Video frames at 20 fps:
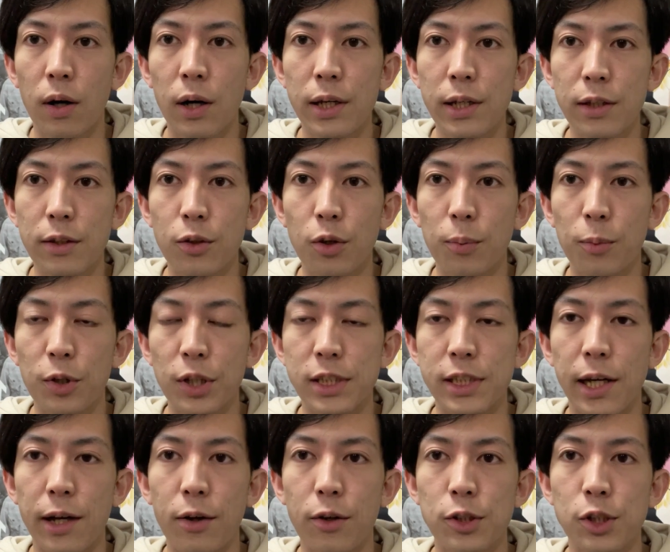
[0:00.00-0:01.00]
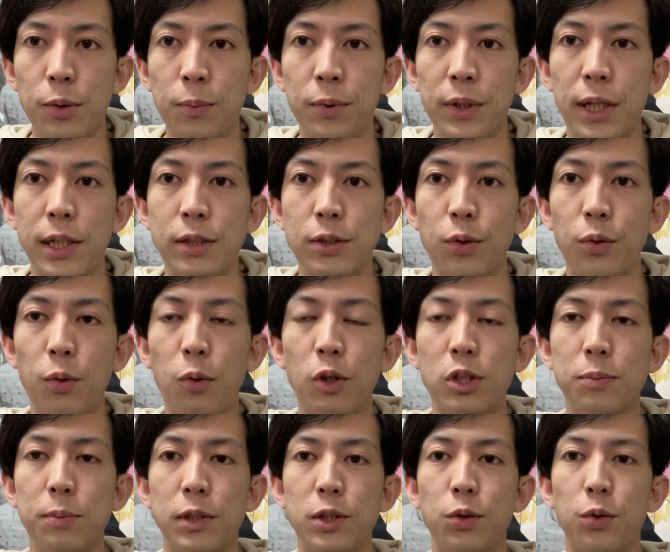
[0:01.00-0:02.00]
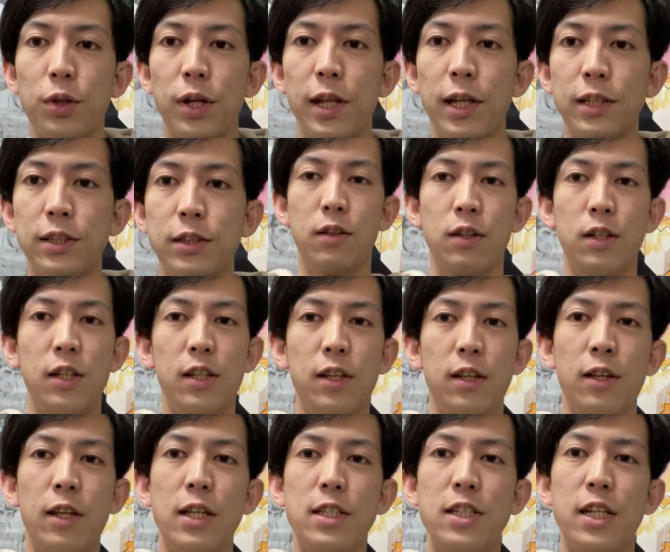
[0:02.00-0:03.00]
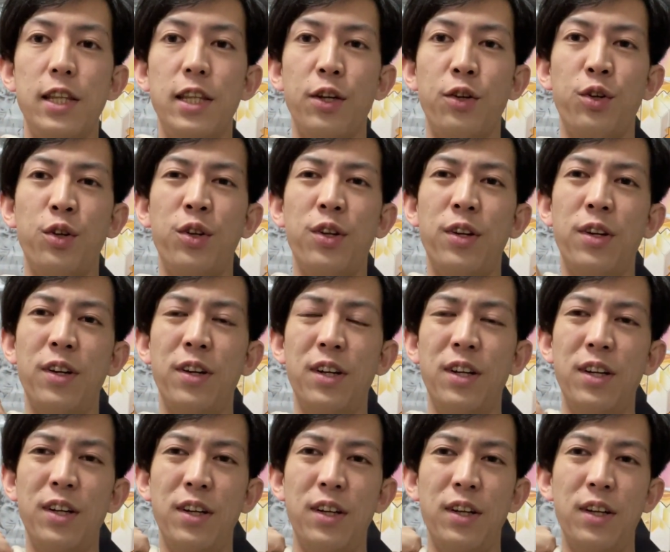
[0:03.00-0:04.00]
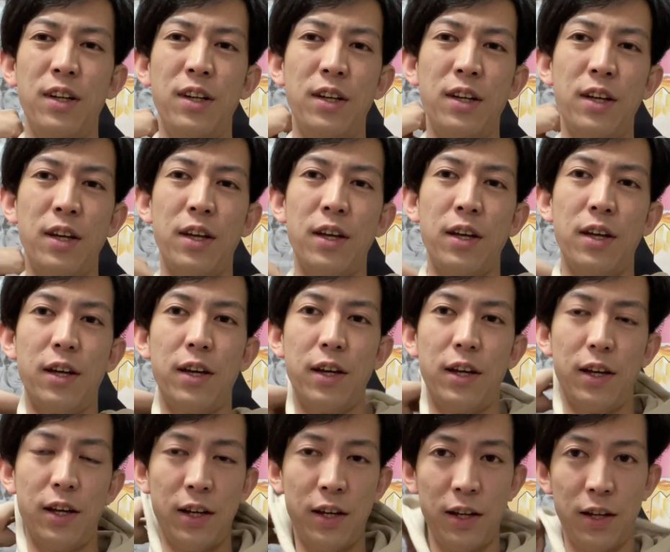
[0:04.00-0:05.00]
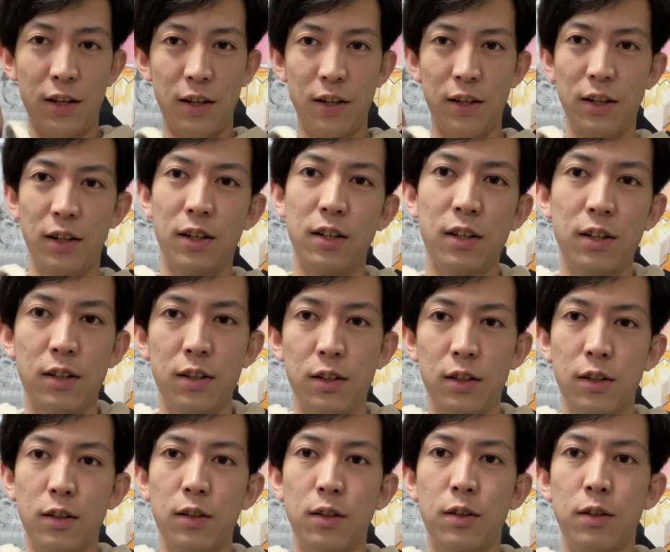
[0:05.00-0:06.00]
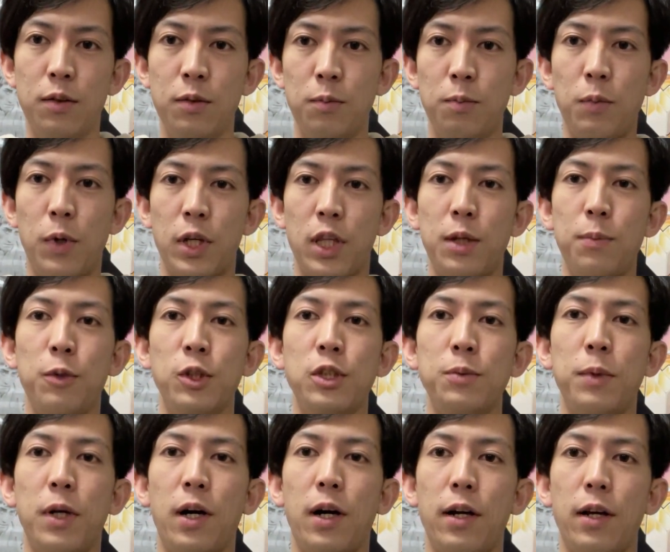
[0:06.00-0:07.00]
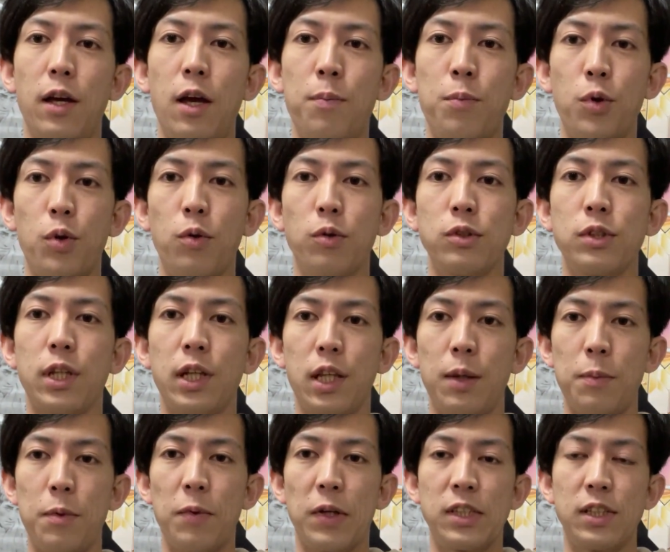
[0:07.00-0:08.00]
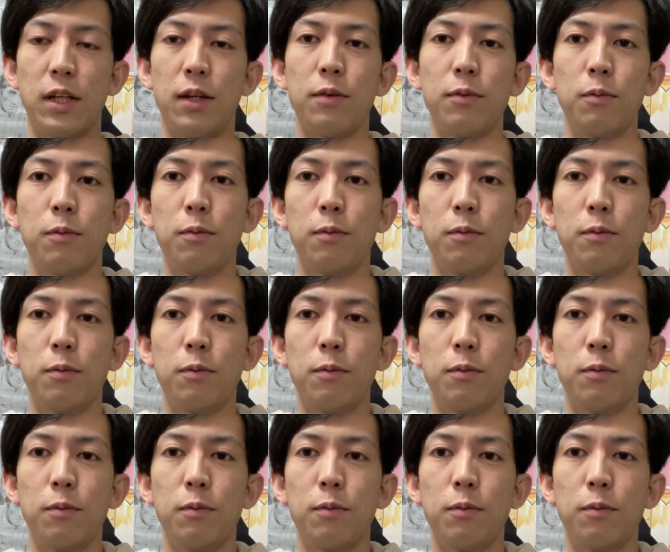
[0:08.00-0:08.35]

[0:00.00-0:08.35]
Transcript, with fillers: はい、どうも、リサイクルショップ店長の小島翔也です。ひねじれてる。えー、まあ気持ちばかりエプロンをつけてみました。